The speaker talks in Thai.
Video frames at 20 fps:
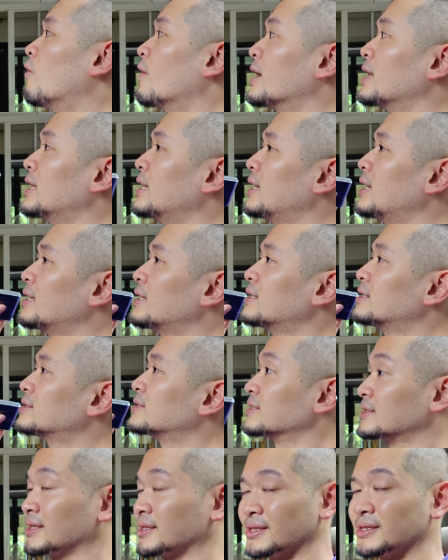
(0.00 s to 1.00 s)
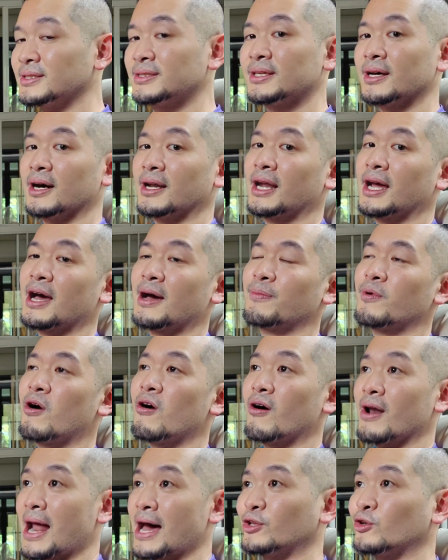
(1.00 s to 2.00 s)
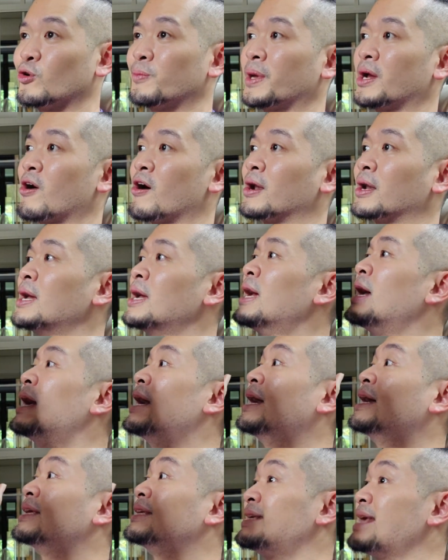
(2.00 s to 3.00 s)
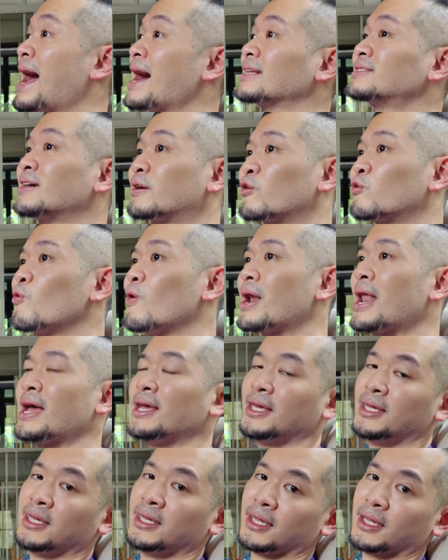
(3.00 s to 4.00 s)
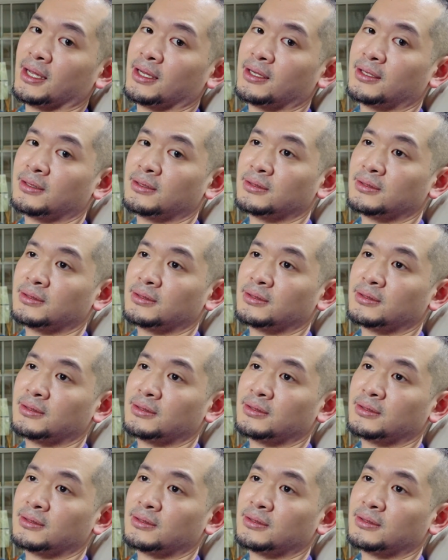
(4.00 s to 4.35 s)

วันนี้เสนเสริญนะครับ ก็ขอลาทุกคนไปก่อน อยากจะรู้อะไรอีก